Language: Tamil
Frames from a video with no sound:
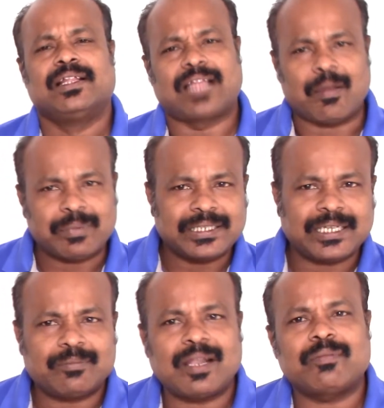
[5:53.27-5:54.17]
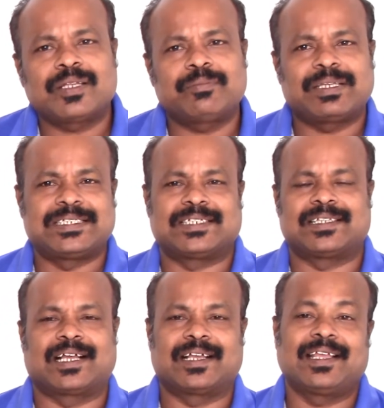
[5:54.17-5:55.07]
தாம்பத்தியம்லாம் பற்றி பேசிகிட்டு
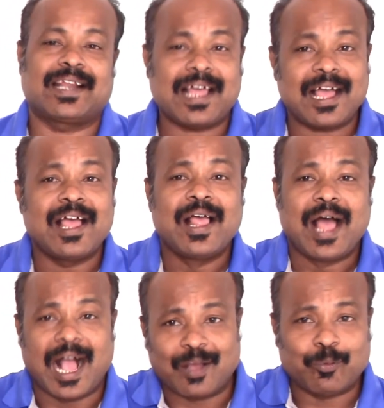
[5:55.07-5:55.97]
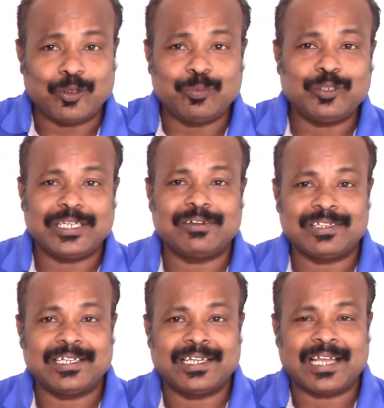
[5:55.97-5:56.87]
இருந்தாங்க ஏன்னா அங்கே பொது புத்தியில்
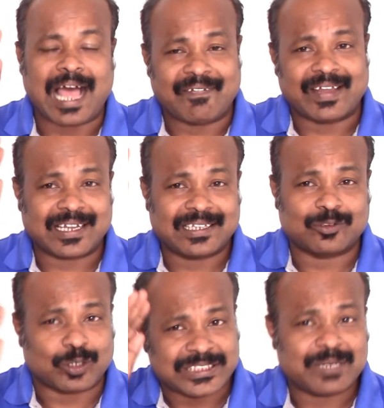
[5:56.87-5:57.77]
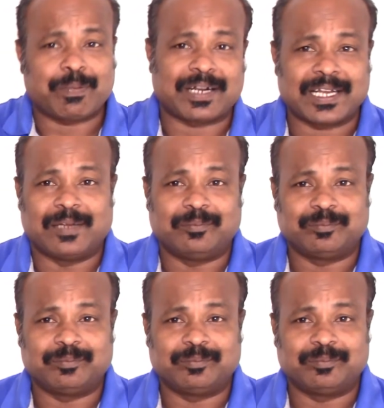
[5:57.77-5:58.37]
வந்து அந்த இடத்த டச்சே பண்ணலை